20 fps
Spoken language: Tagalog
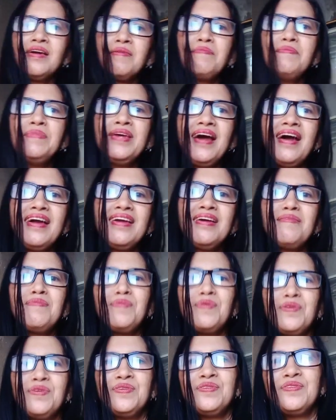biyaya
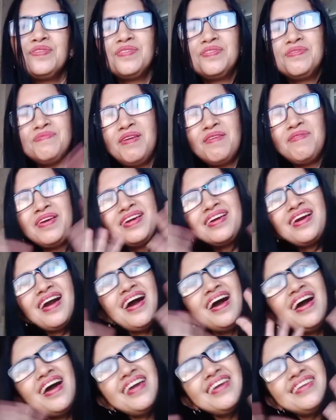mo. Bye-bye
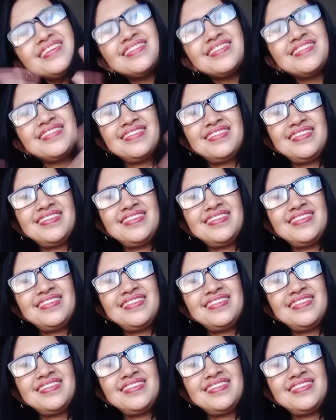guys!